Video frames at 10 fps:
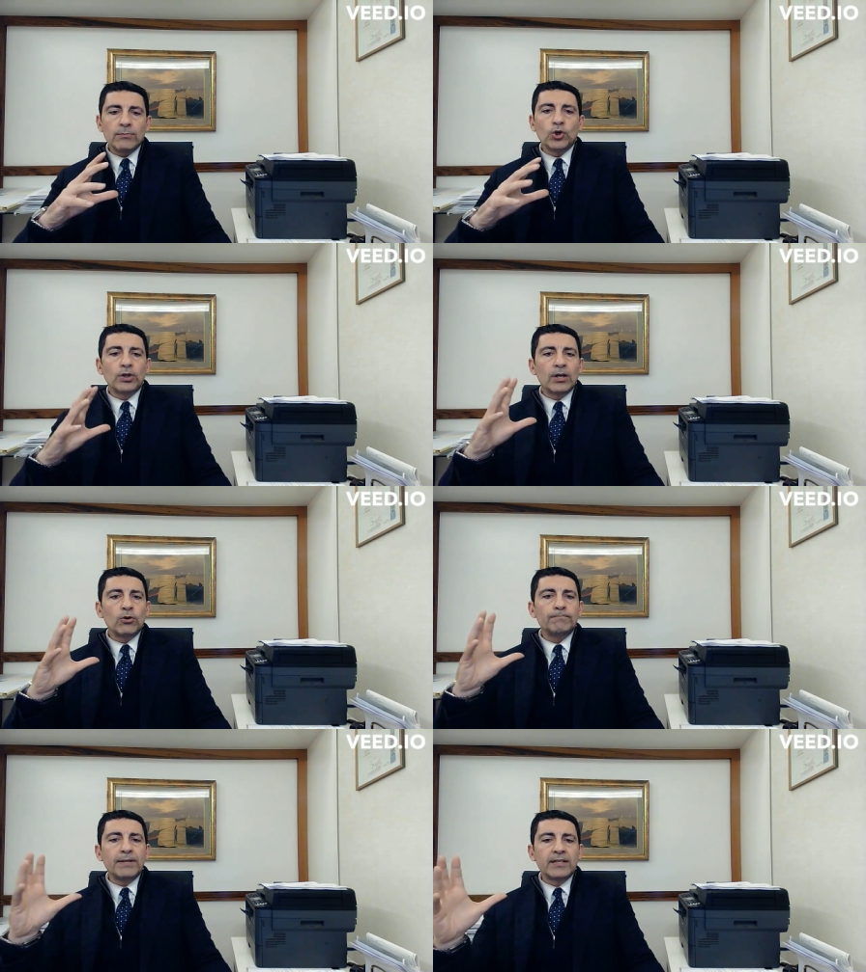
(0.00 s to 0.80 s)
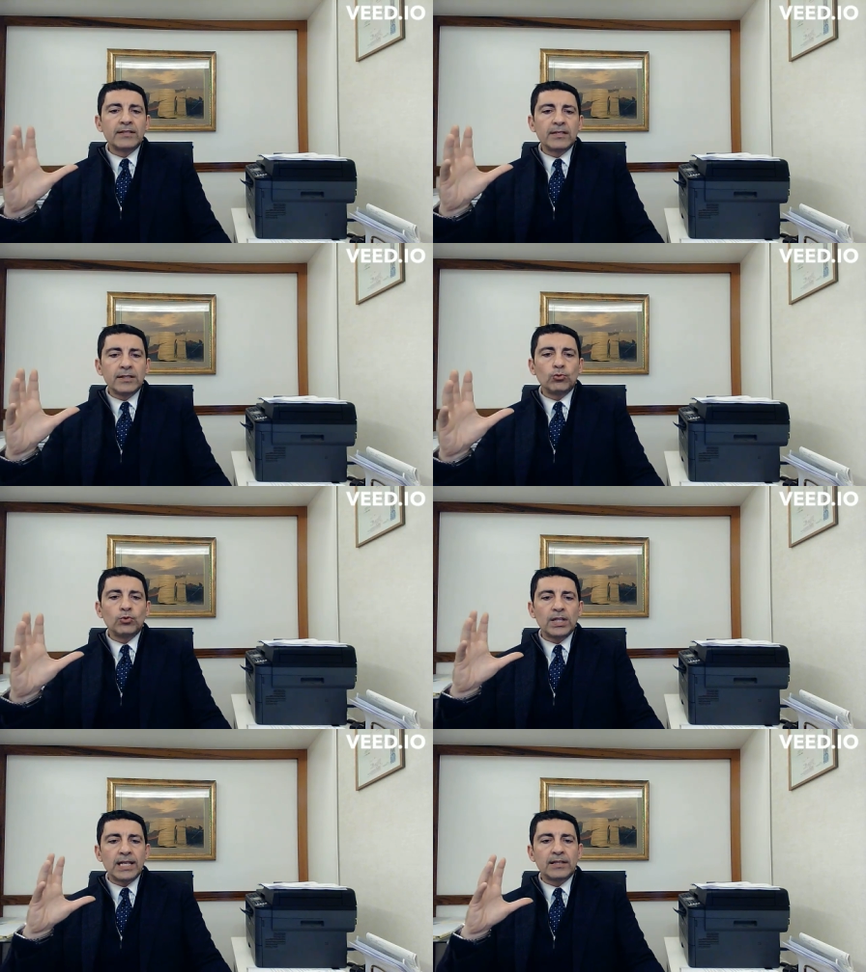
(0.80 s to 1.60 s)
di modo da non perderti
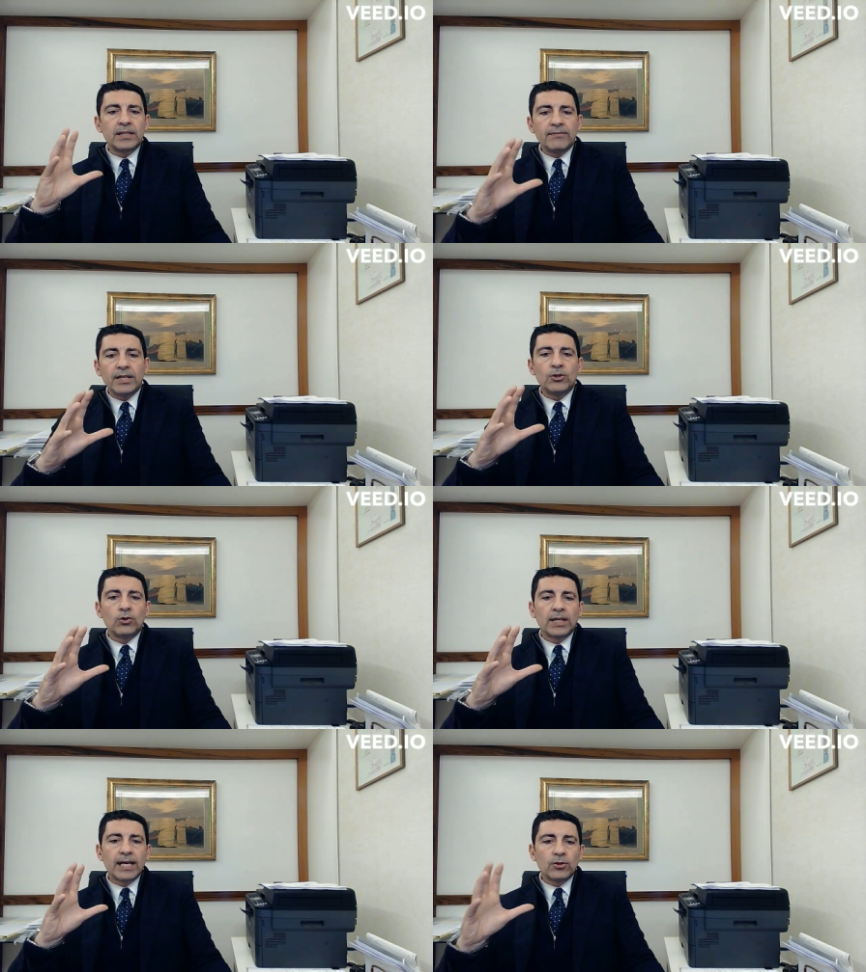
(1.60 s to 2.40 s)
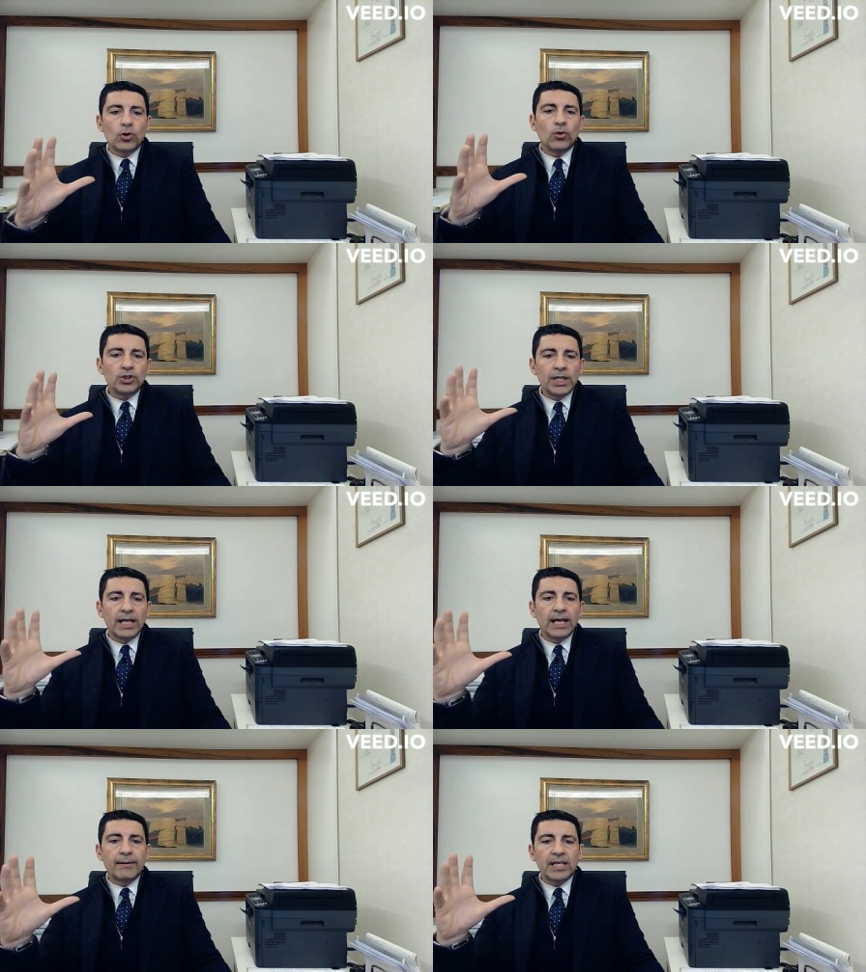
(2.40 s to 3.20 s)
tutti gli altri video che andrò
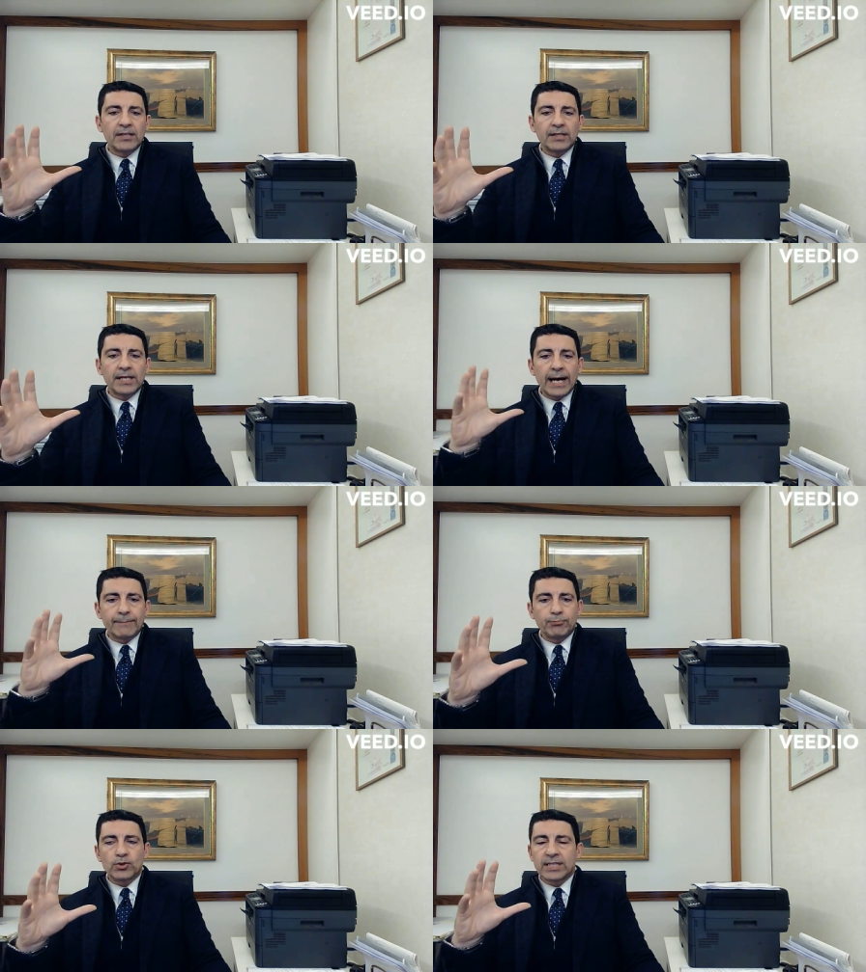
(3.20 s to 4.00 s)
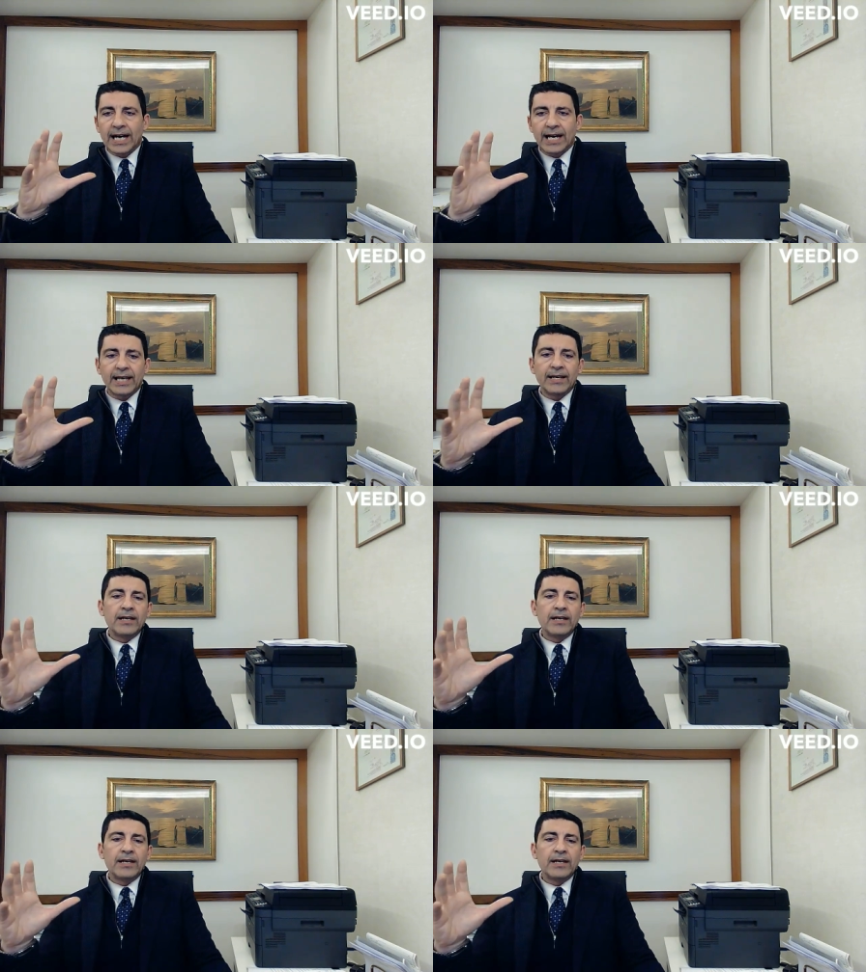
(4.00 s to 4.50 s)
ciclicamente a postare.